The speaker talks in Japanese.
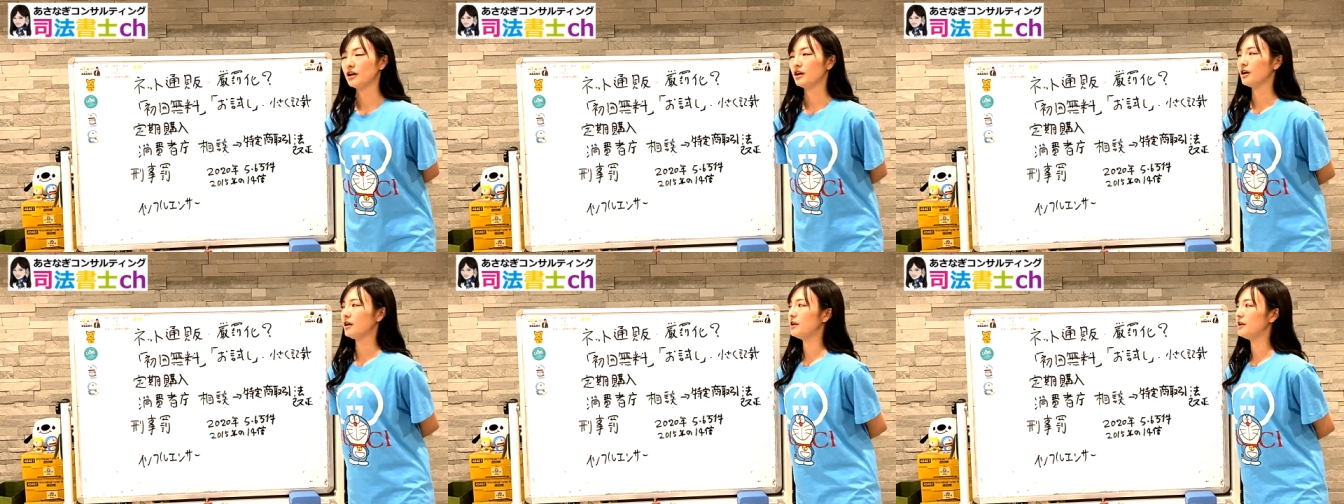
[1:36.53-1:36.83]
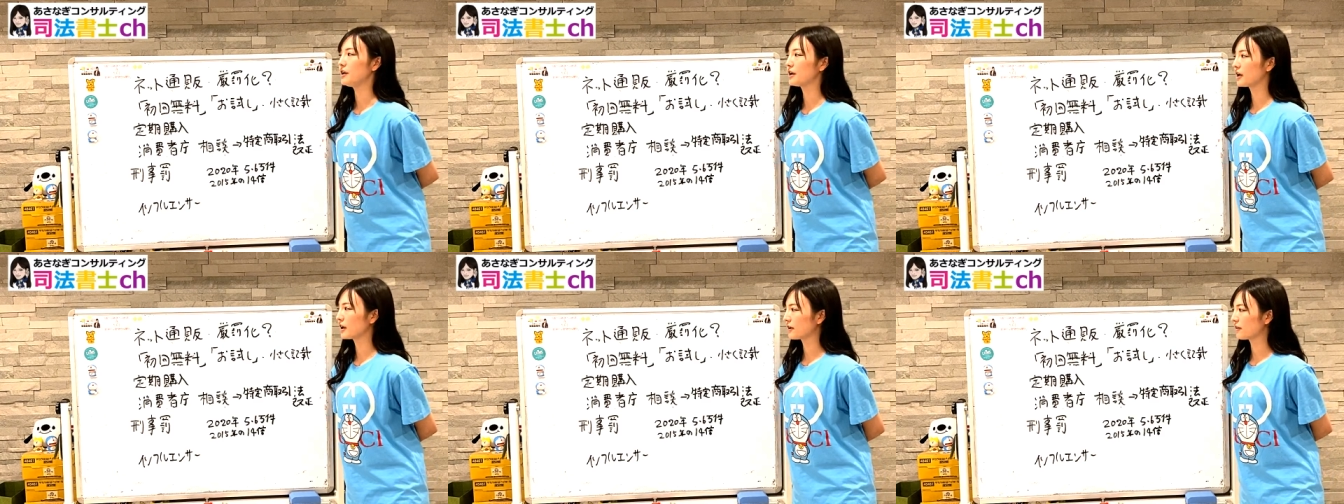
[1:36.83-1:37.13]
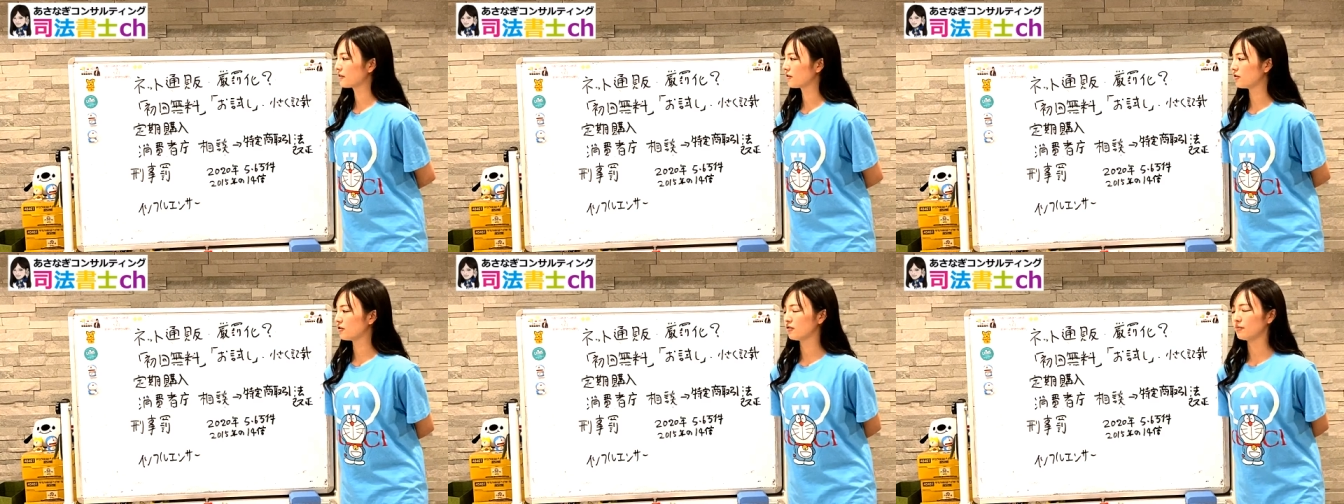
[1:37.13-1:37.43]
えー、2か
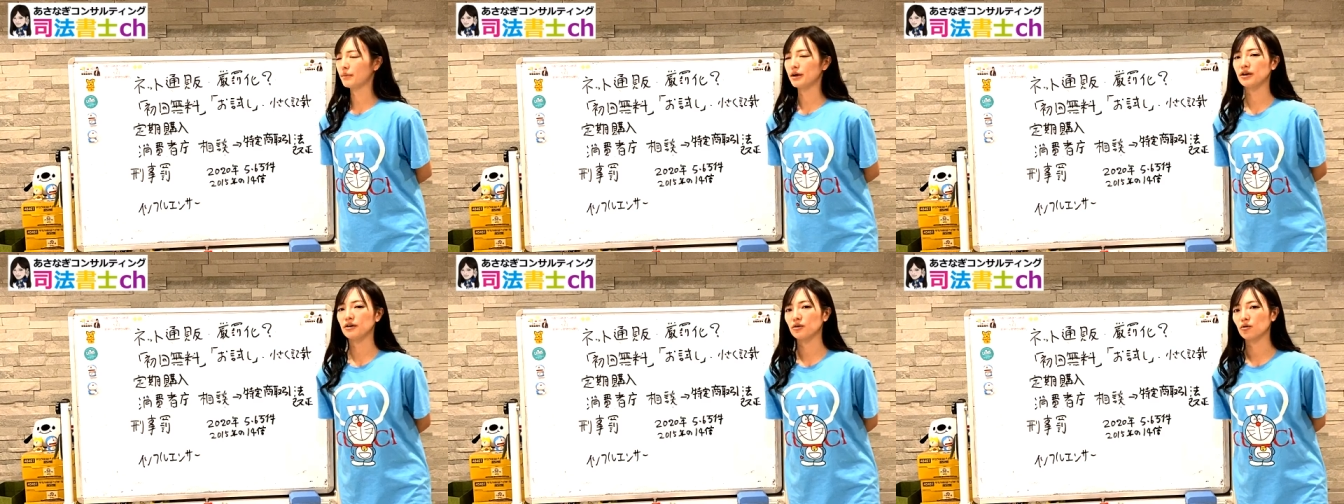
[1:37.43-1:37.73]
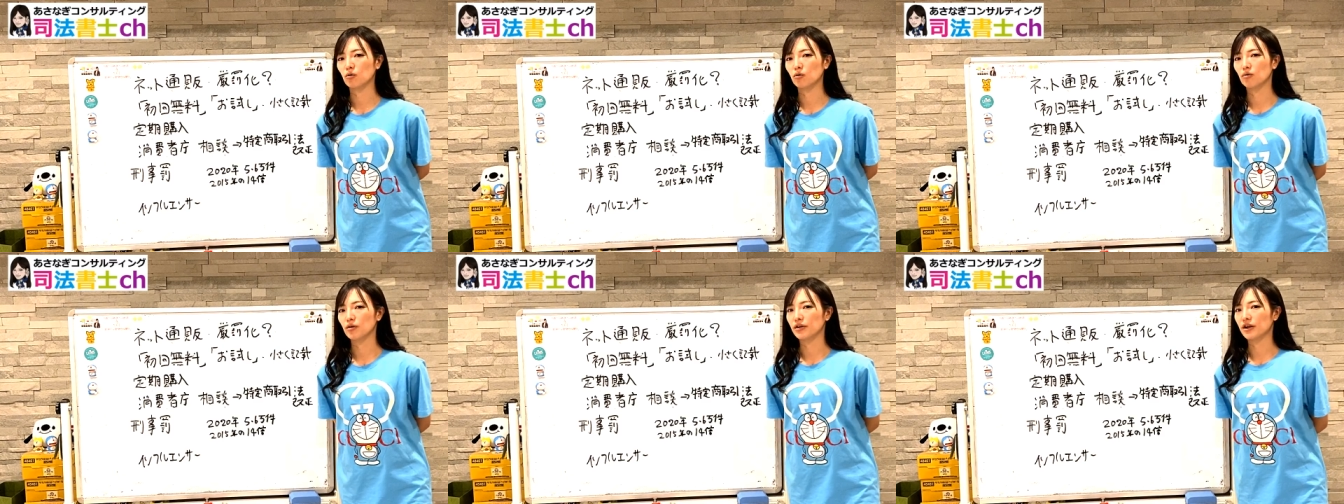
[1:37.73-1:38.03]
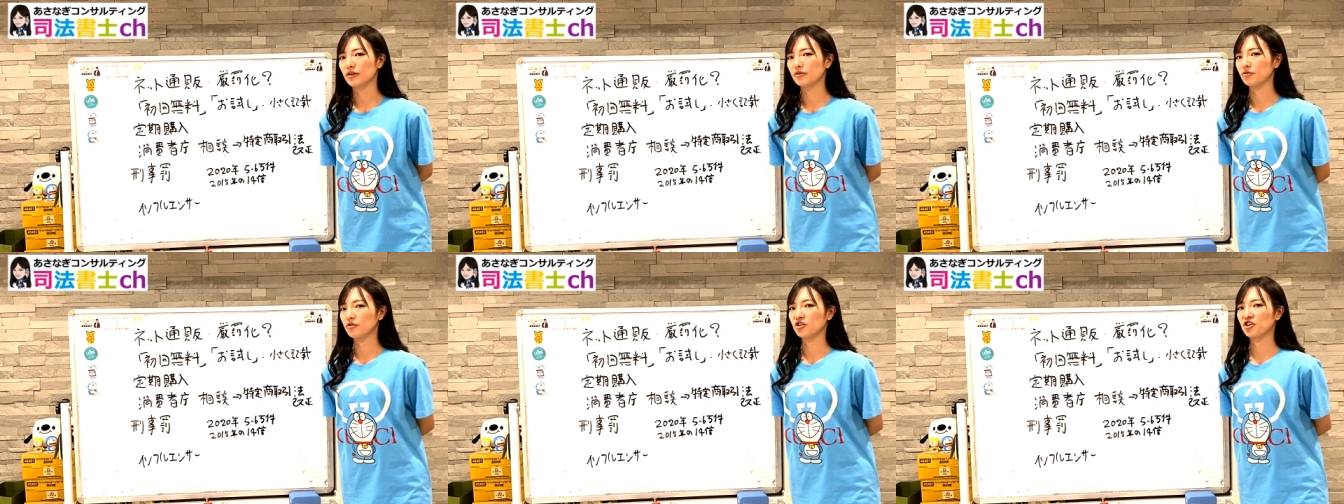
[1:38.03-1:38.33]
月目以降
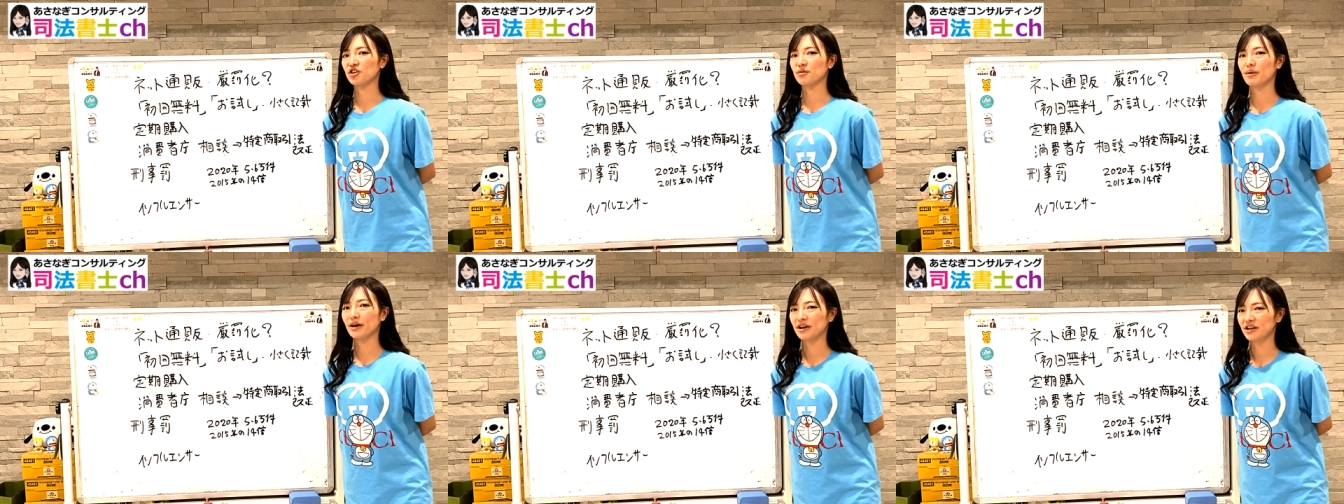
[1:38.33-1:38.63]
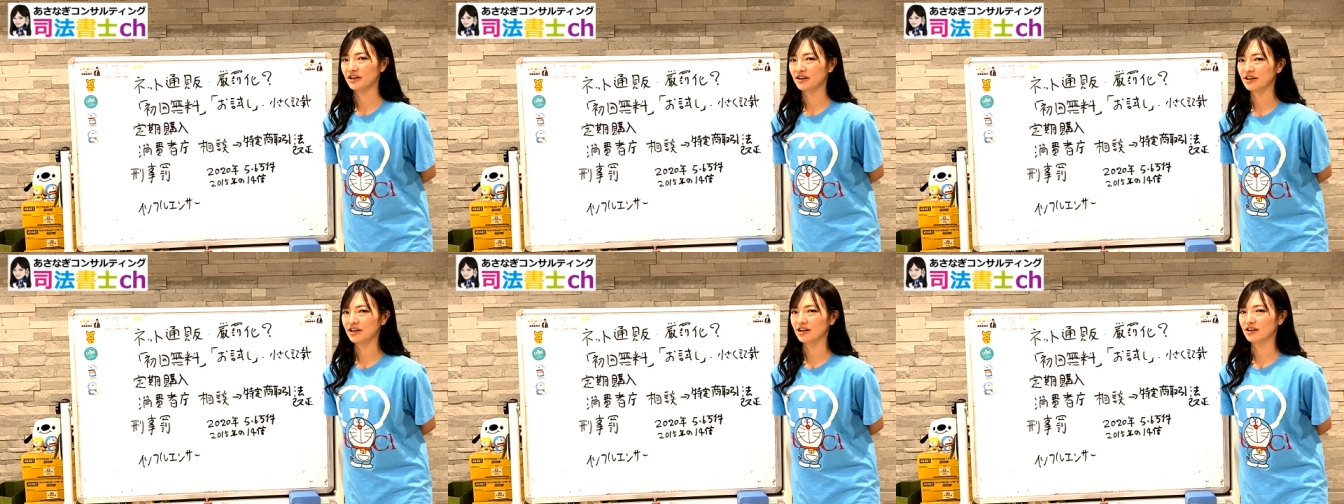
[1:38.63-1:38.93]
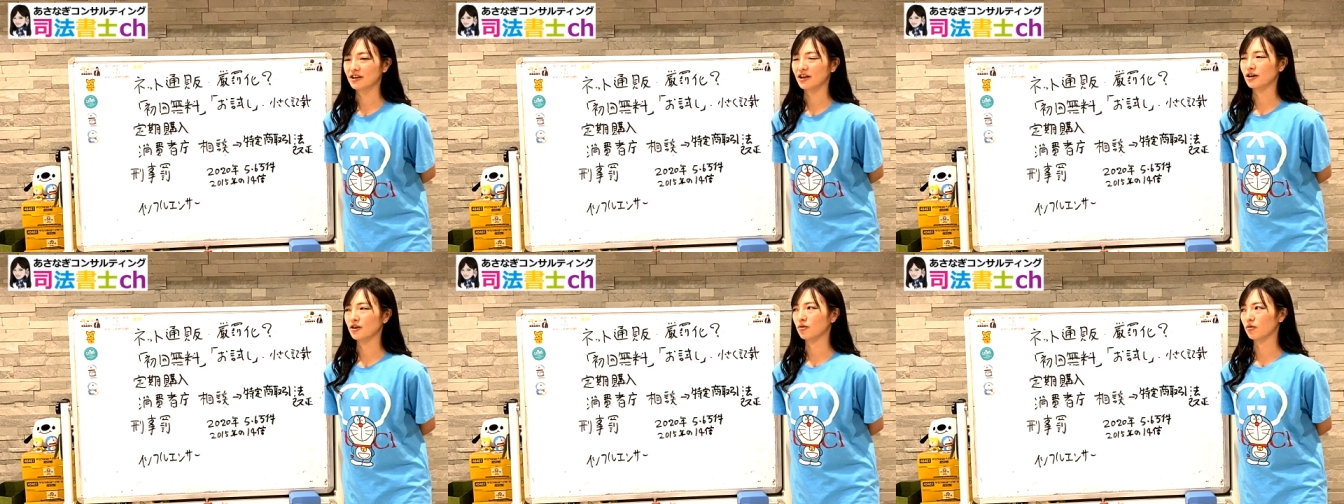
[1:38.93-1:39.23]
なんと1万円
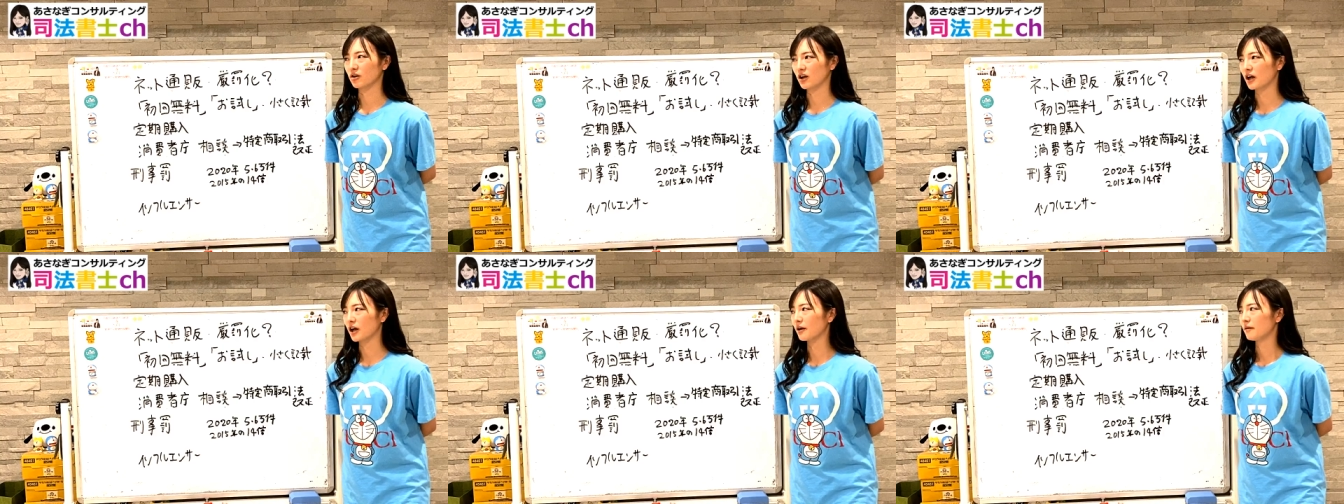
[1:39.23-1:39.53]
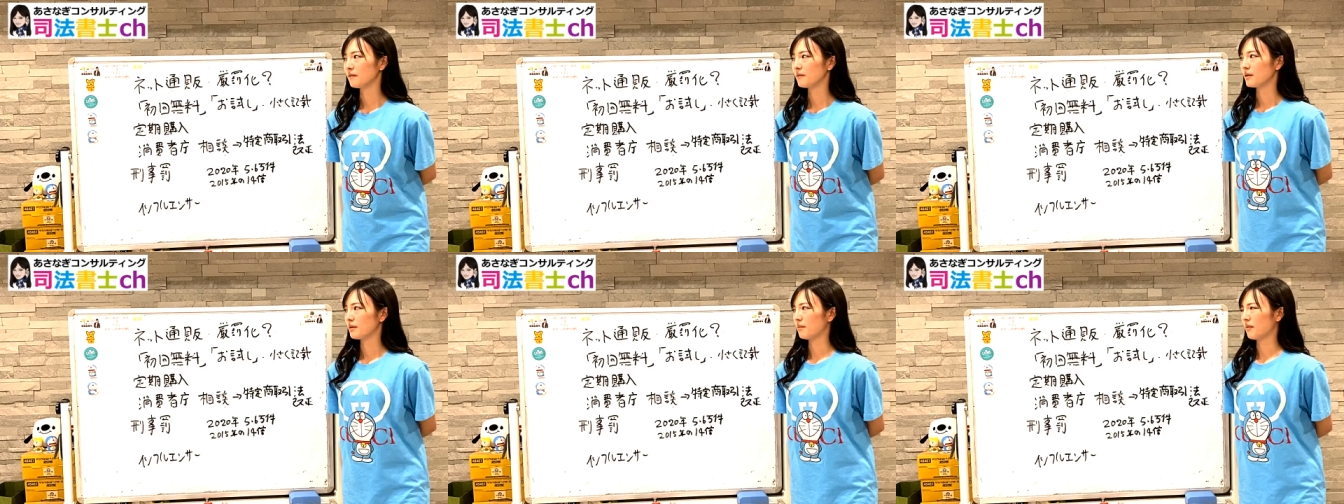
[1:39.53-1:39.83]
だったりとか、